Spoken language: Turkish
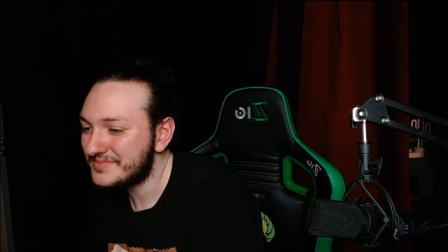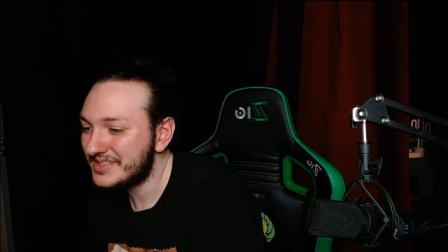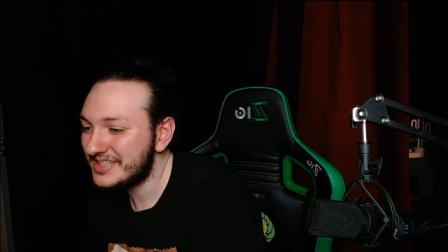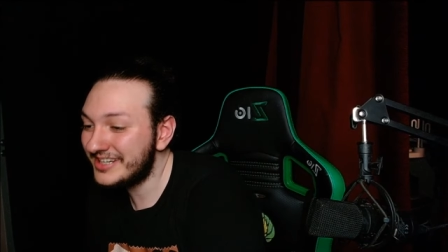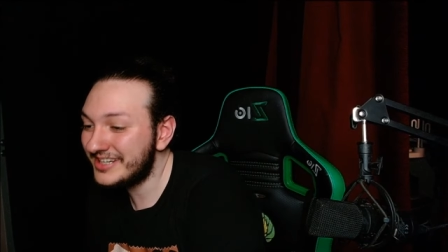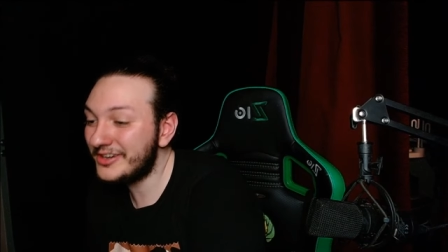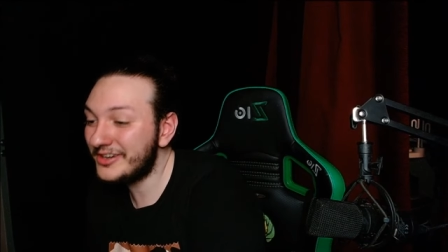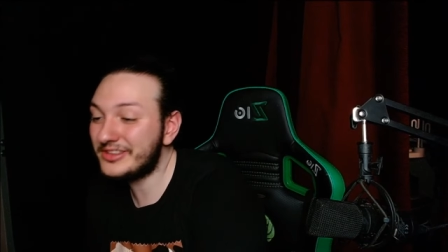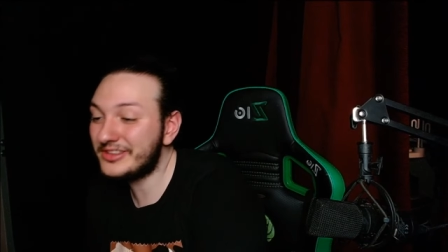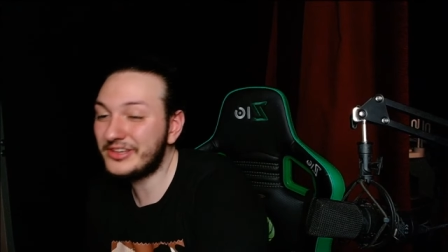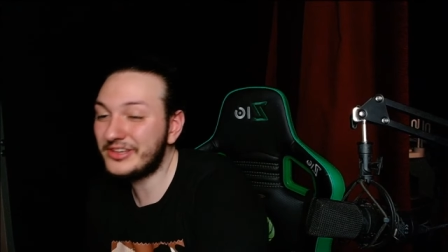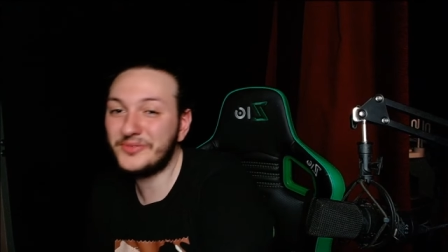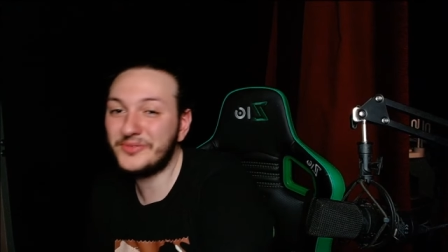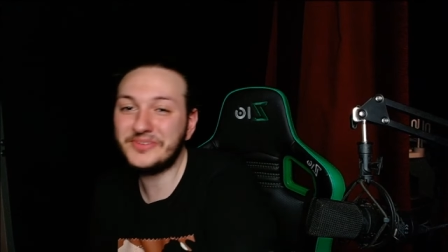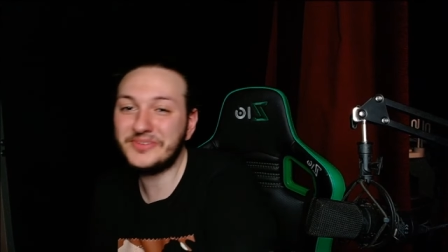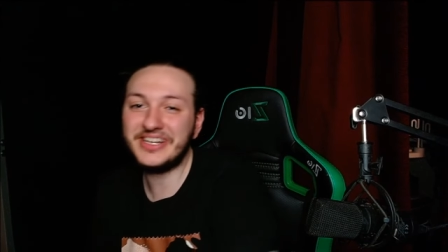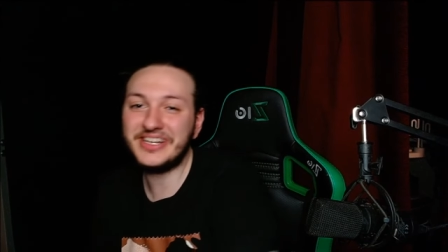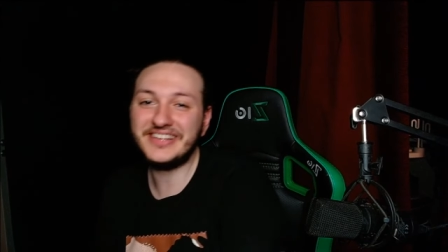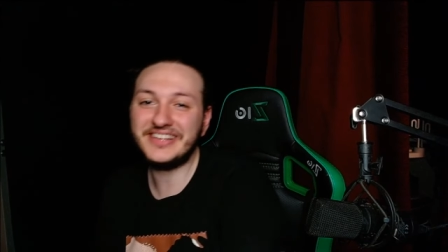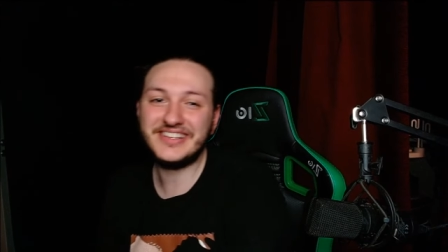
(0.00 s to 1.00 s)
İre doğum
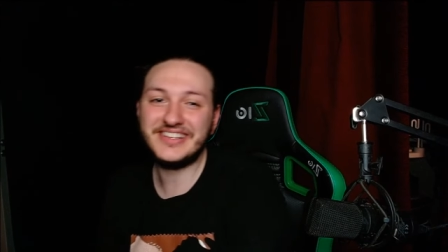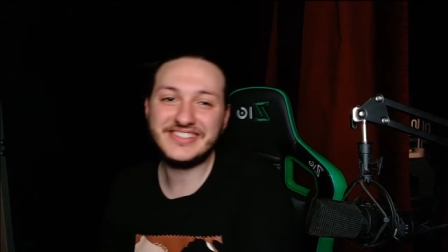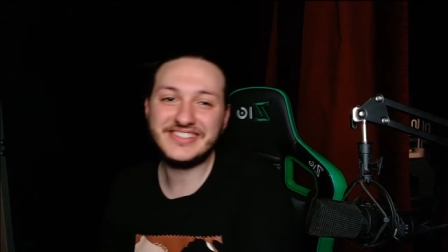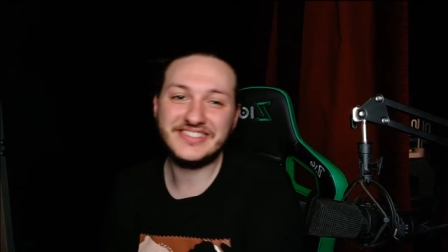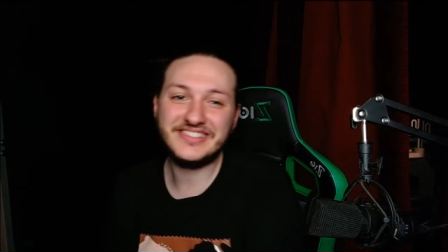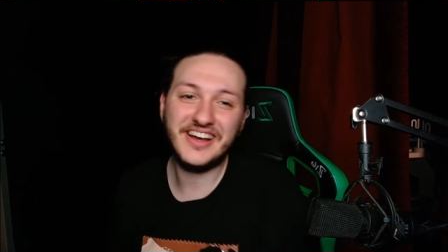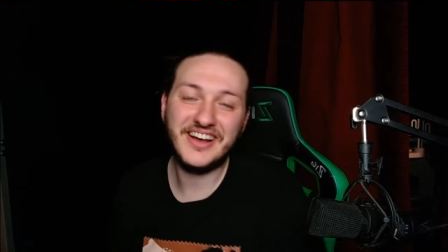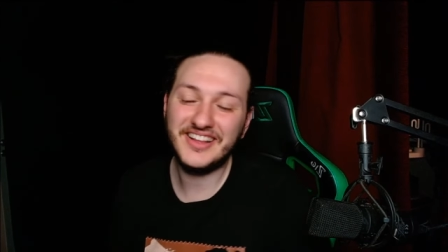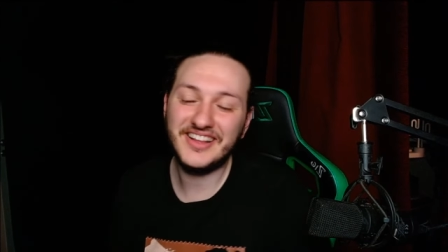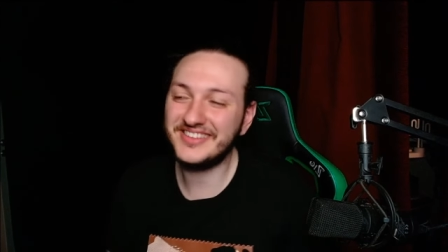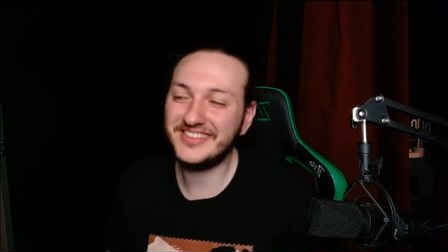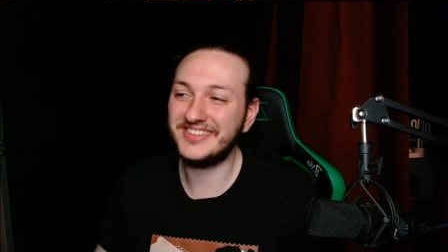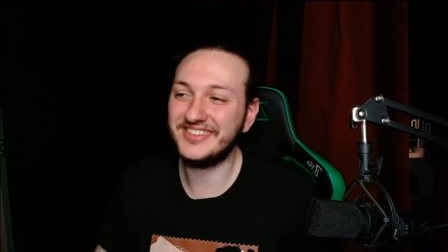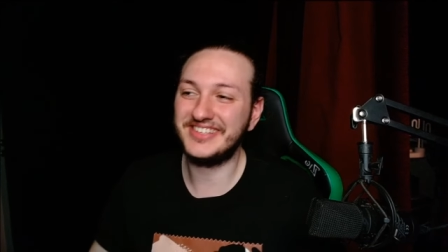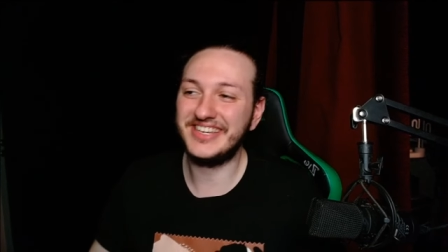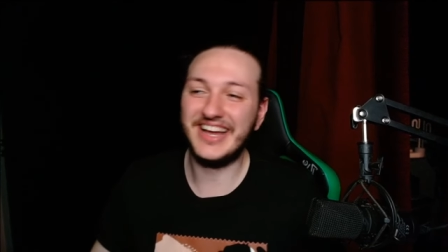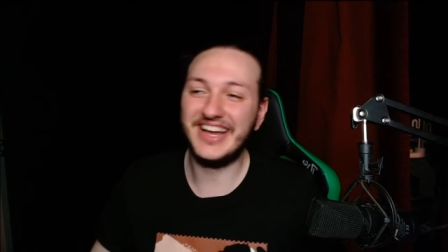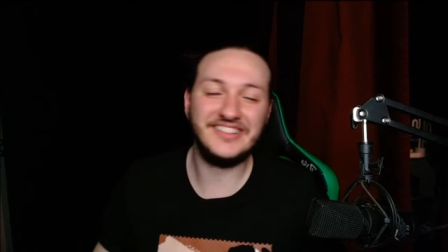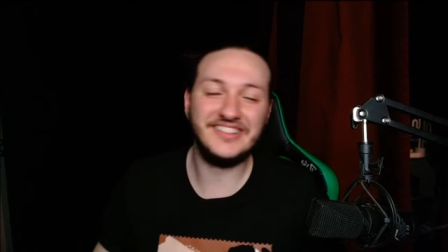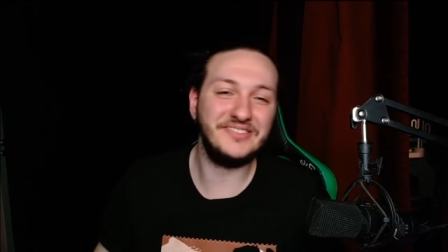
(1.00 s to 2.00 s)
günü hediyesini aldın.
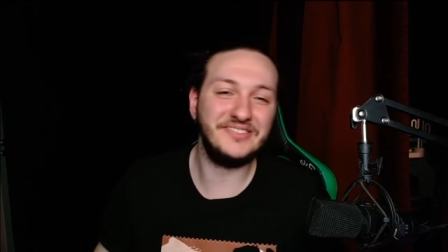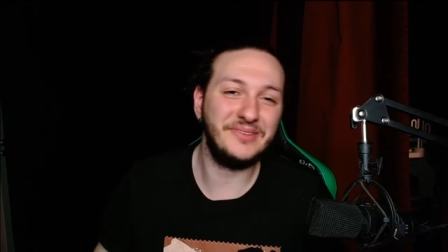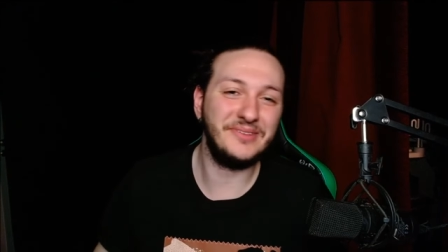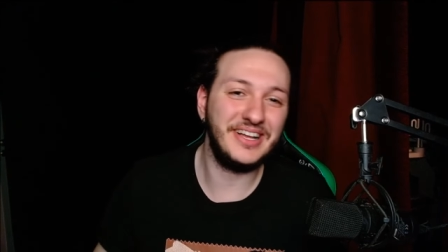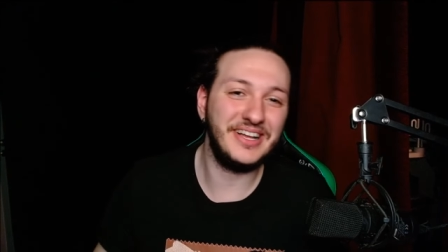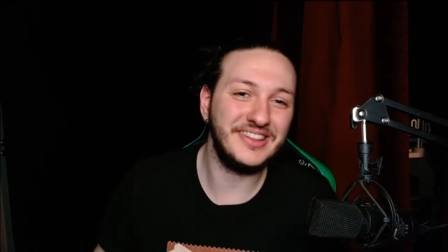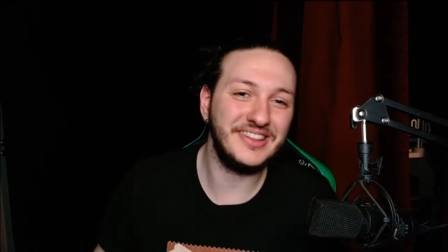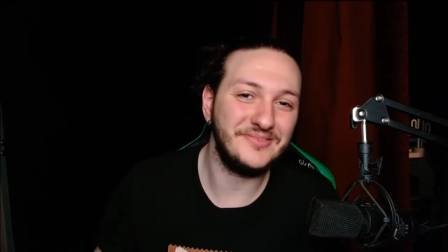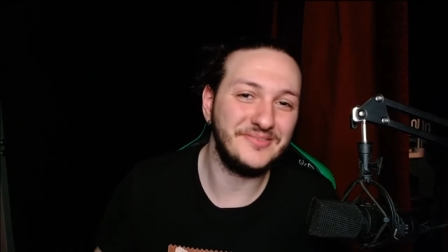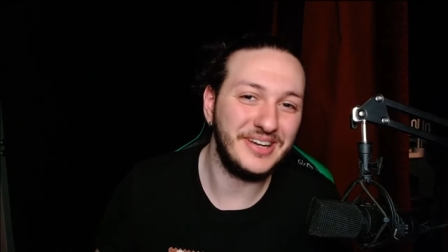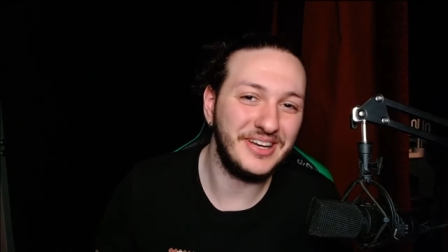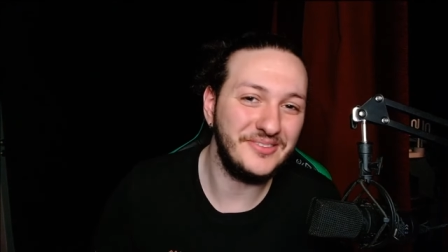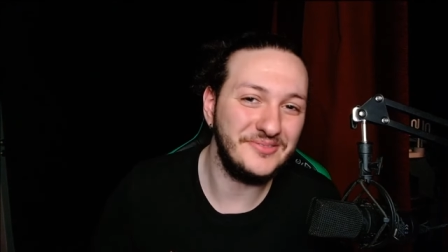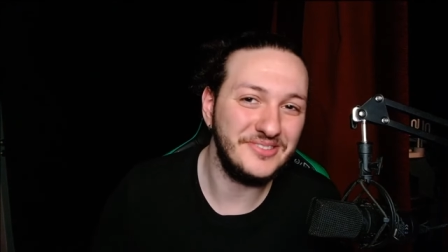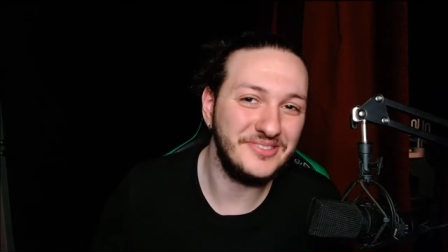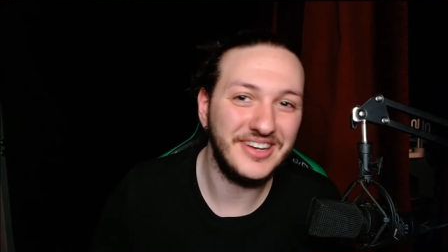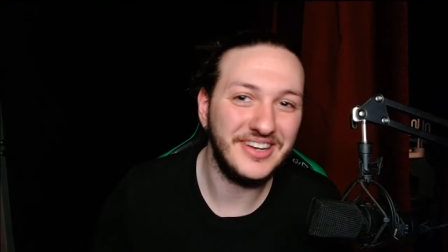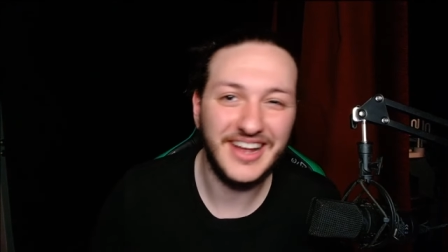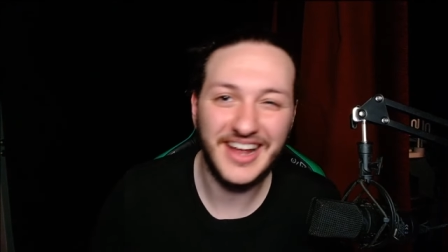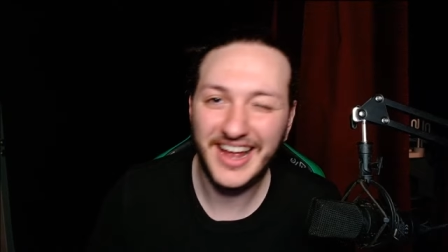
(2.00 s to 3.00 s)
kendimi aldım abi.